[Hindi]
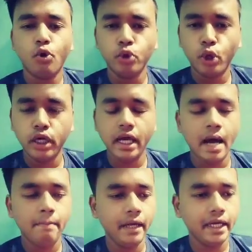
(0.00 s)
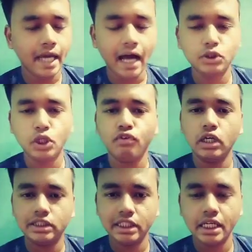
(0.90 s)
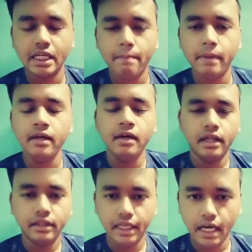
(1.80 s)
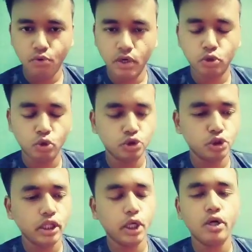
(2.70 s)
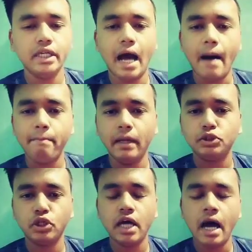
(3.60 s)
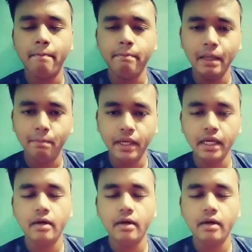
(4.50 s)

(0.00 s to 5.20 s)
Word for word: उन्होंने अभी क्या जो है वो डिसीजन यहाँ पे दिया हुआ है तो दोस्तों देखो यहाँ पे जो है ना अभी भी